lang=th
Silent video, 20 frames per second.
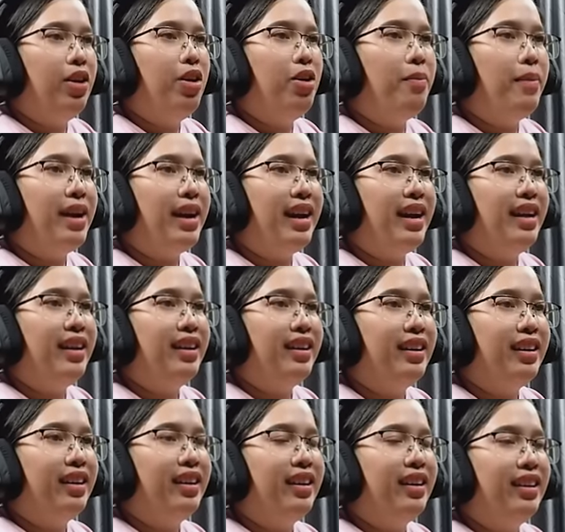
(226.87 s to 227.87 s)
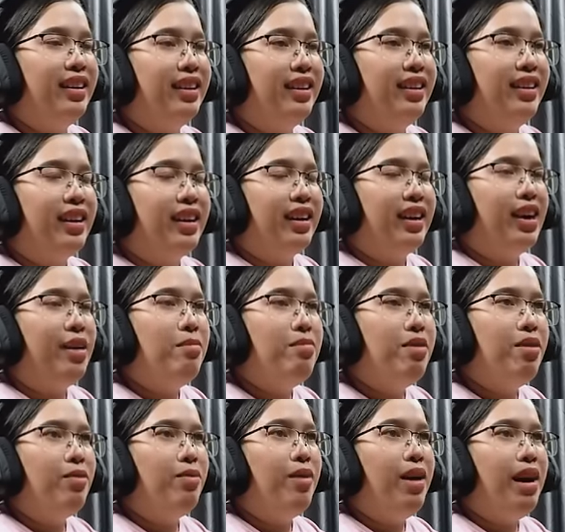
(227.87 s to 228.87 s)
ลองไหมคะเขา
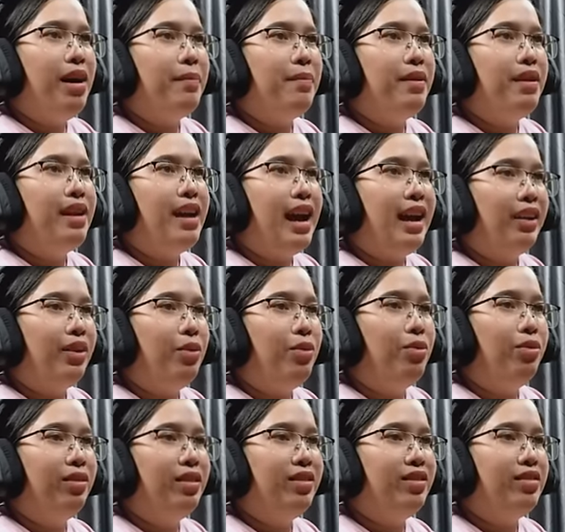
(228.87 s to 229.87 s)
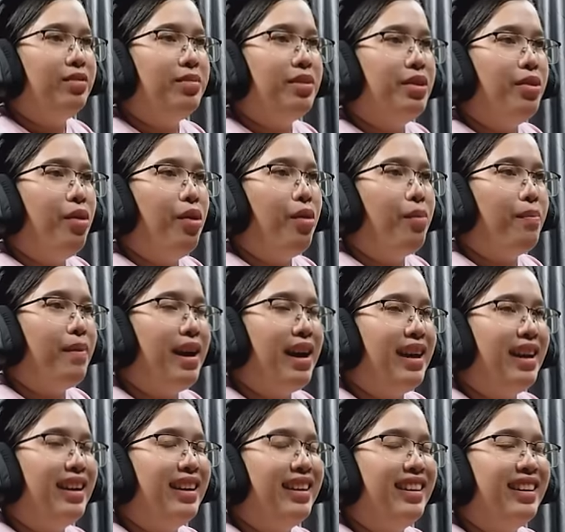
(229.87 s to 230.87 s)
บอกว่าพิกแอคถูกดิสเวิลออกไป